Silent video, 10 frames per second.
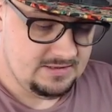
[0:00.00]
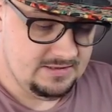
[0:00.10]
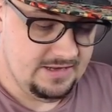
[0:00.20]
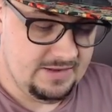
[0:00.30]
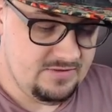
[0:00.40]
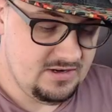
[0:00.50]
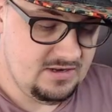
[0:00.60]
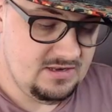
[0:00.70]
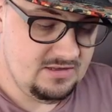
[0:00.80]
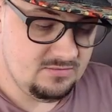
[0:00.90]
dann haben wir
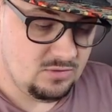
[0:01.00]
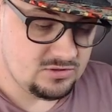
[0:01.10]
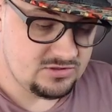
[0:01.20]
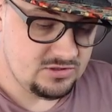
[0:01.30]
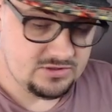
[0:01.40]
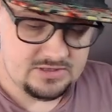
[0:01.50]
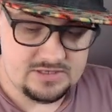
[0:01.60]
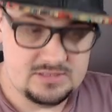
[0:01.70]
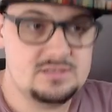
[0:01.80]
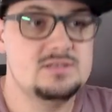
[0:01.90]
in diesen Boxen noch
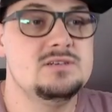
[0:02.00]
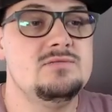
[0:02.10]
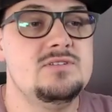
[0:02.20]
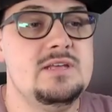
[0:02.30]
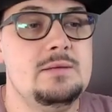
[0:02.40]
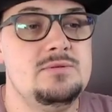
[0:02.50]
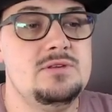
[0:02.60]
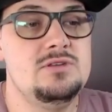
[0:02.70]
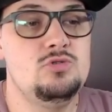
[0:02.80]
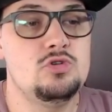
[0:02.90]
drin, äh, wir sehen nämlich
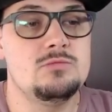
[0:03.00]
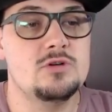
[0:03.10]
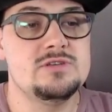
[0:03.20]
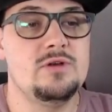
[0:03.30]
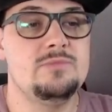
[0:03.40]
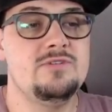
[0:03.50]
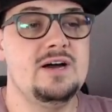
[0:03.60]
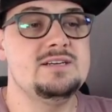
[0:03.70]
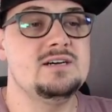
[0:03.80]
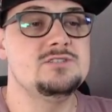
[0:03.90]
die Turtok-Box davon am
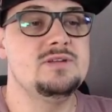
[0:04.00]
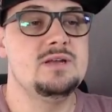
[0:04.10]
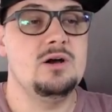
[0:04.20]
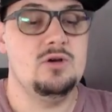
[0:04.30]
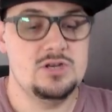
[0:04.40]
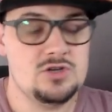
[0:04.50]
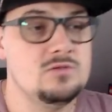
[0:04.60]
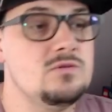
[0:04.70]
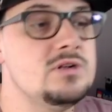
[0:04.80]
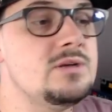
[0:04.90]
Freitag, also wenn ihr da auch
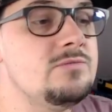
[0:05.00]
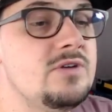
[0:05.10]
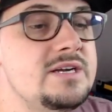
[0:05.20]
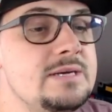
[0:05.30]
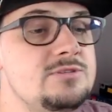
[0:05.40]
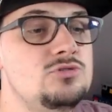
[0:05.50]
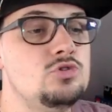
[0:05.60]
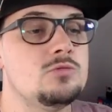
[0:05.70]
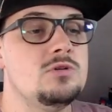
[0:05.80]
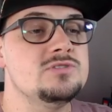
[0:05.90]
reinschauen wollt, am Freitag gibt es die
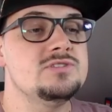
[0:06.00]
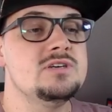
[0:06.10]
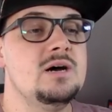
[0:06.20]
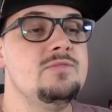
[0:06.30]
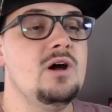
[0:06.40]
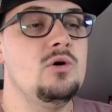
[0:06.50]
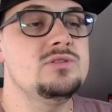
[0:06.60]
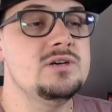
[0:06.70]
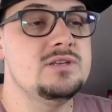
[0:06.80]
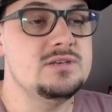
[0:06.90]
Turtok-Box, haben wir auch
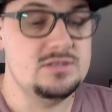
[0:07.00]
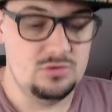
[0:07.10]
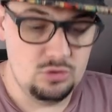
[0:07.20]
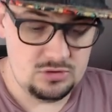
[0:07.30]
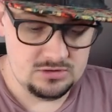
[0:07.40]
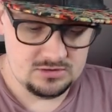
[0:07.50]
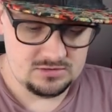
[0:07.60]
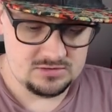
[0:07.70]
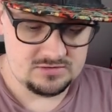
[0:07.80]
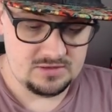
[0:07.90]
drin äh, Hüllen,
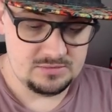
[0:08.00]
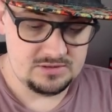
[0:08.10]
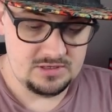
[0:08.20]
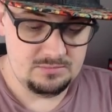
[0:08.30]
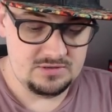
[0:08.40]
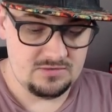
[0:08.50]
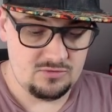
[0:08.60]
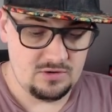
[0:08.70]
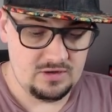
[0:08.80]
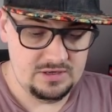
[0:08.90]
und zwar mit dem
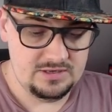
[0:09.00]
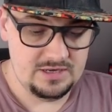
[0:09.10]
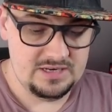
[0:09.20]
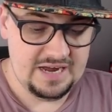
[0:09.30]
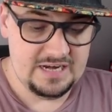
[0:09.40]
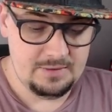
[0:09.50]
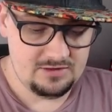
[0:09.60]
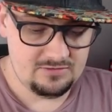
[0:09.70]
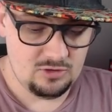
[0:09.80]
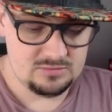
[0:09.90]
Bisaflor in der
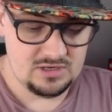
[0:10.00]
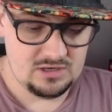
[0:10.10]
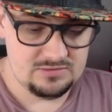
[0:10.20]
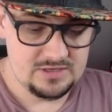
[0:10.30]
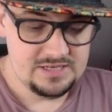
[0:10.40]
Dynamax-Form drauf.